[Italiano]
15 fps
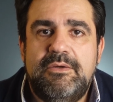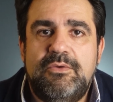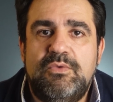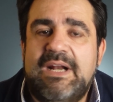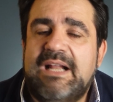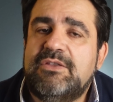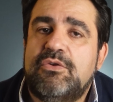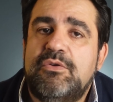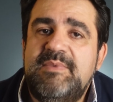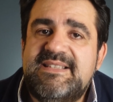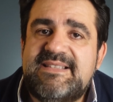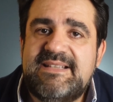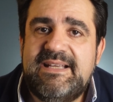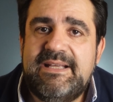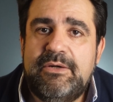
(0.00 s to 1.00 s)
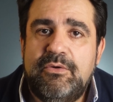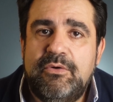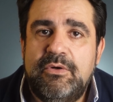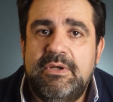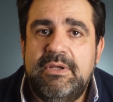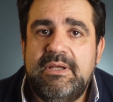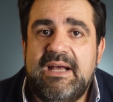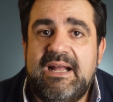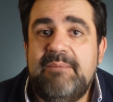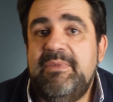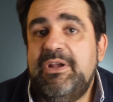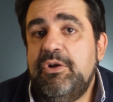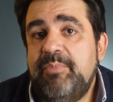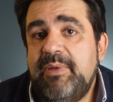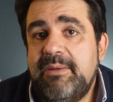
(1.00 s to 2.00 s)
Un altro mistero,
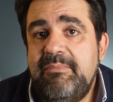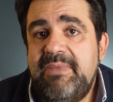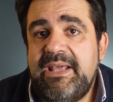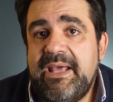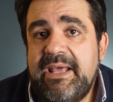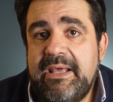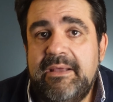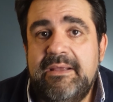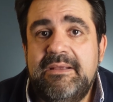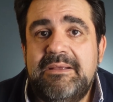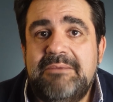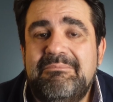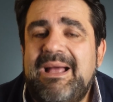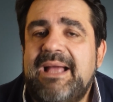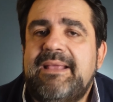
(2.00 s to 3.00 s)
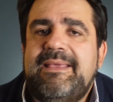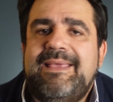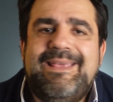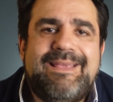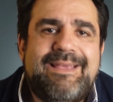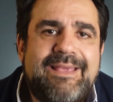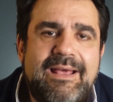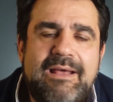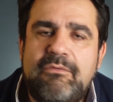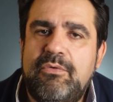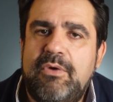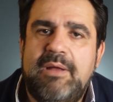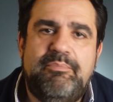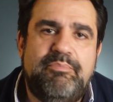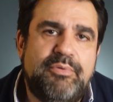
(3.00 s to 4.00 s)
almeno per me, è ma chi
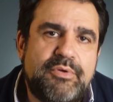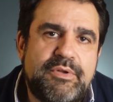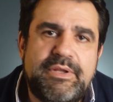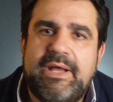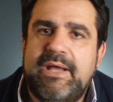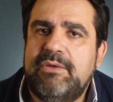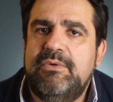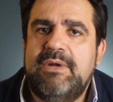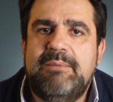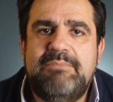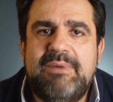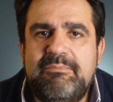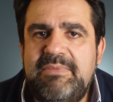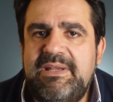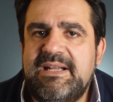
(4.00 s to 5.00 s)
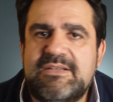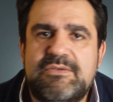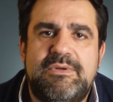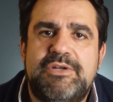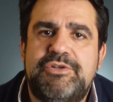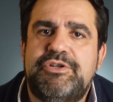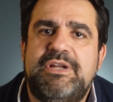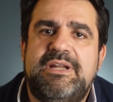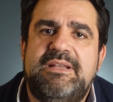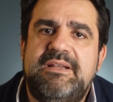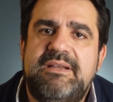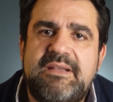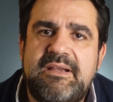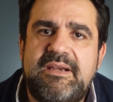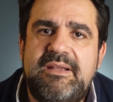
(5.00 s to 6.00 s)
cavolo ha portato una bambina sulla scena
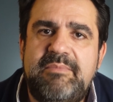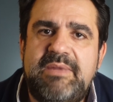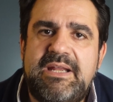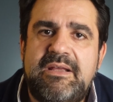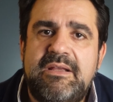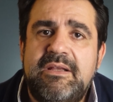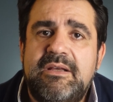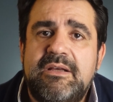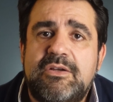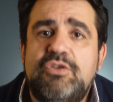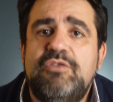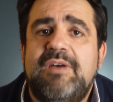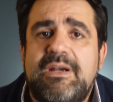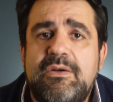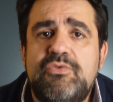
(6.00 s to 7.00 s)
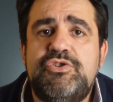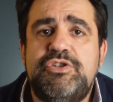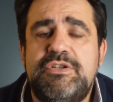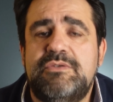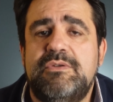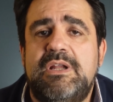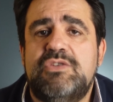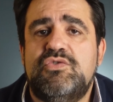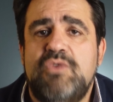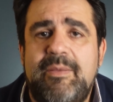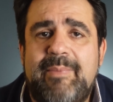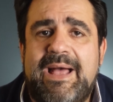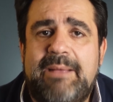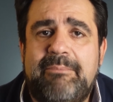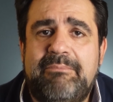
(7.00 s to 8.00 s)
del crimine dove hanno ucciso la sua
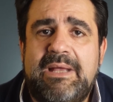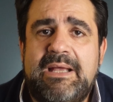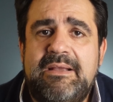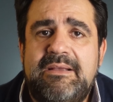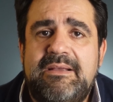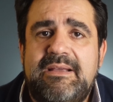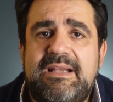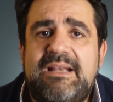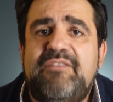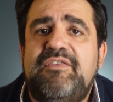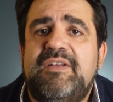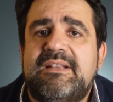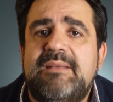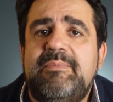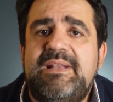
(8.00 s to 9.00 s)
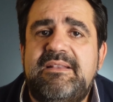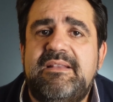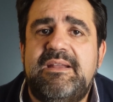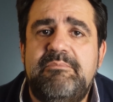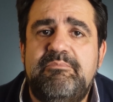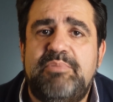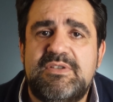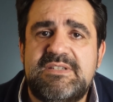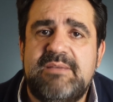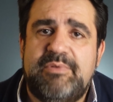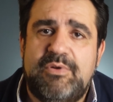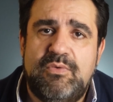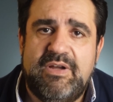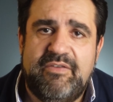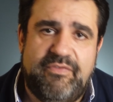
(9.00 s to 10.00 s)
mamma e l'ha fatta mettere in posa
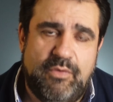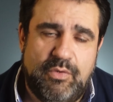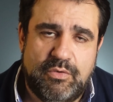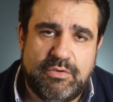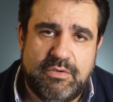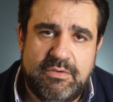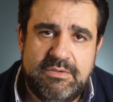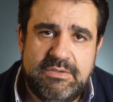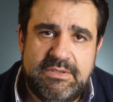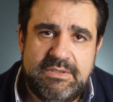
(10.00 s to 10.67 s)
per una foto?